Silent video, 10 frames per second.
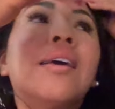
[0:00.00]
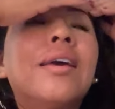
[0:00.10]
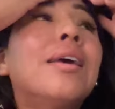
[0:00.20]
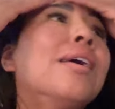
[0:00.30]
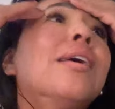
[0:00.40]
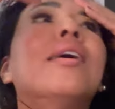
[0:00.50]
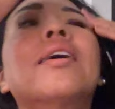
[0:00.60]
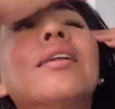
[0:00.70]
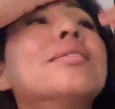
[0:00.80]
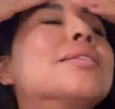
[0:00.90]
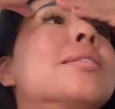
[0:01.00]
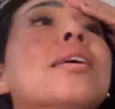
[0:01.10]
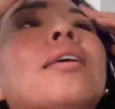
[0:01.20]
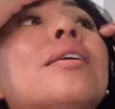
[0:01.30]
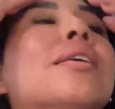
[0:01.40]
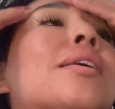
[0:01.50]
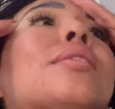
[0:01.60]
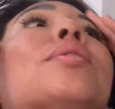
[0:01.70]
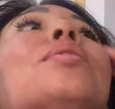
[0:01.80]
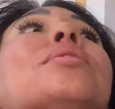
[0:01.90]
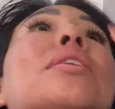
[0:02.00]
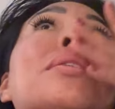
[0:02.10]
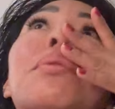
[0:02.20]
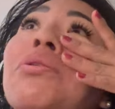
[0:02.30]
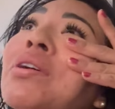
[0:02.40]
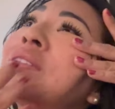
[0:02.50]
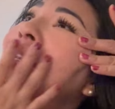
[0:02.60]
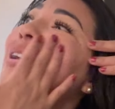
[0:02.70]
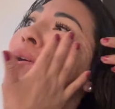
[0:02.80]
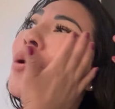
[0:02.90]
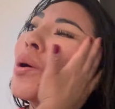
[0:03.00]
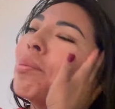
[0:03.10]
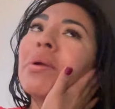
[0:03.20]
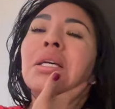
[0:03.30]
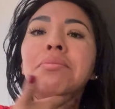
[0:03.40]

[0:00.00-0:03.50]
Eh, que, les decía? Entonces me fui a hacer las compras,